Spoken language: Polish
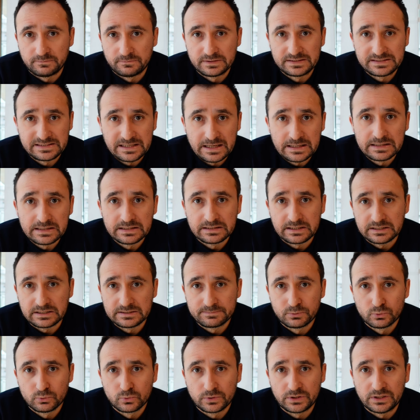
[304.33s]
wyceny tej
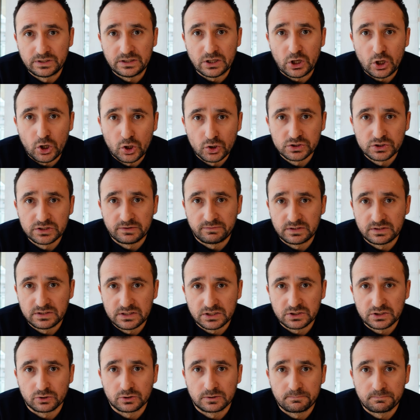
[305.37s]
spółki o
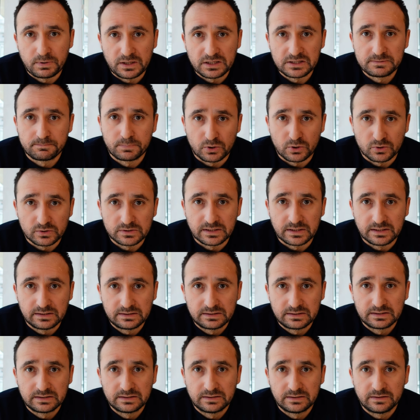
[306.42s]
95%
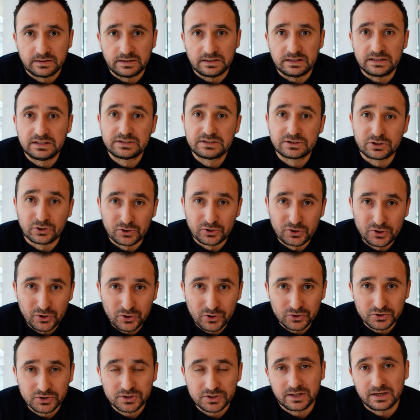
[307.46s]
i co
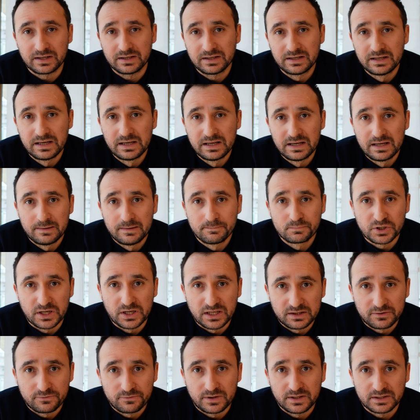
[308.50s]
gorsza,
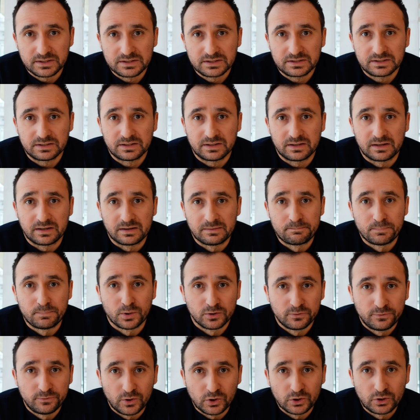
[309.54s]
przetrwać
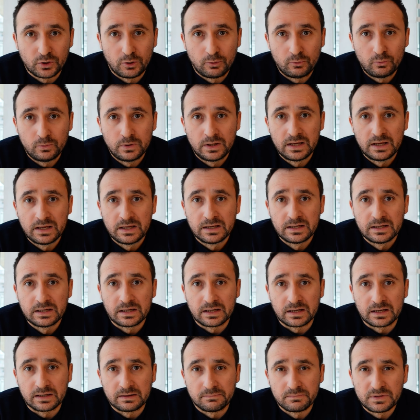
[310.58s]
pod wodą
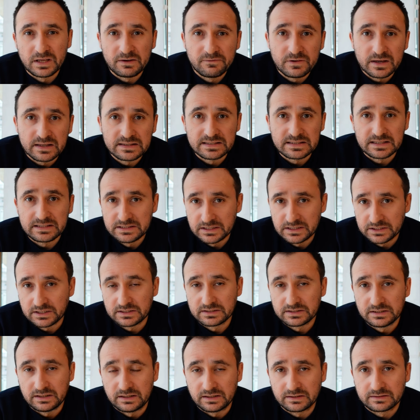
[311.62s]
E, mniej więcej
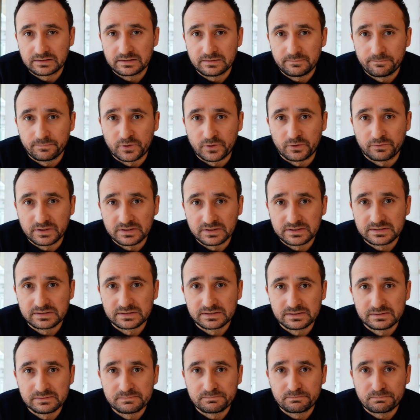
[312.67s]
10 lat. No więc e,
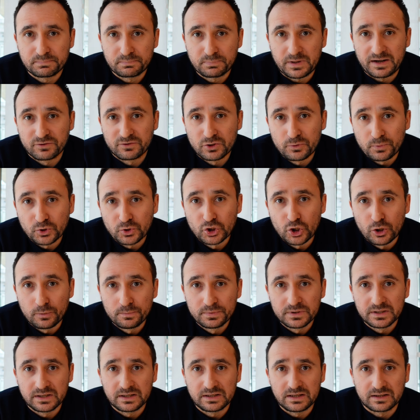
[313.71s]

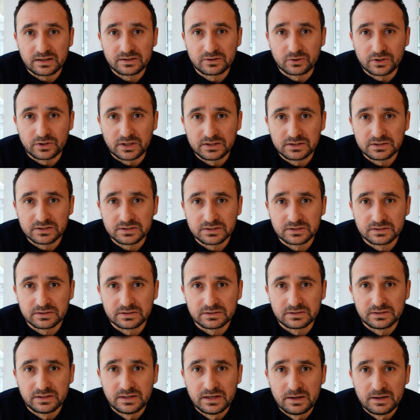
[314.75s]
prawdopodobnie, jak to kiedyś
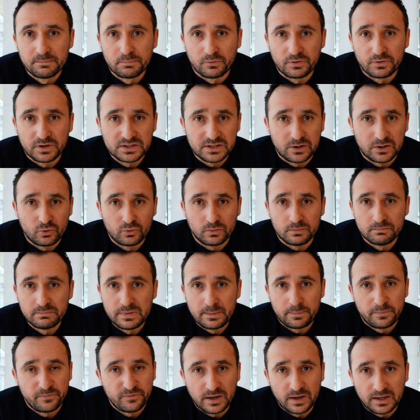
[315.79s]
e, powiedział
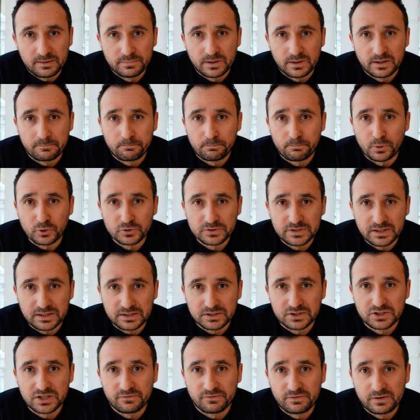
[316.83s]
Faber,
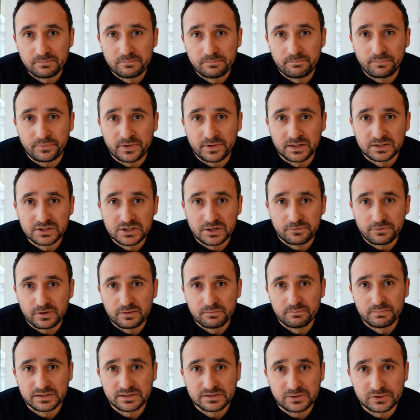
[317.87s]
poza Jeffem,
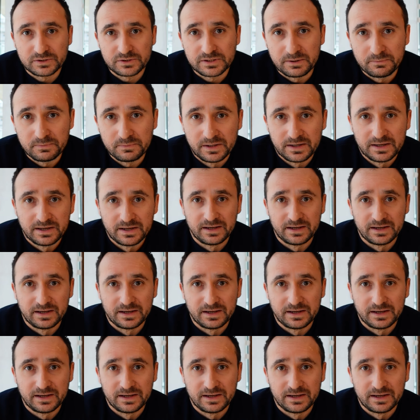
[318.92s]
Jeffem Bezosem,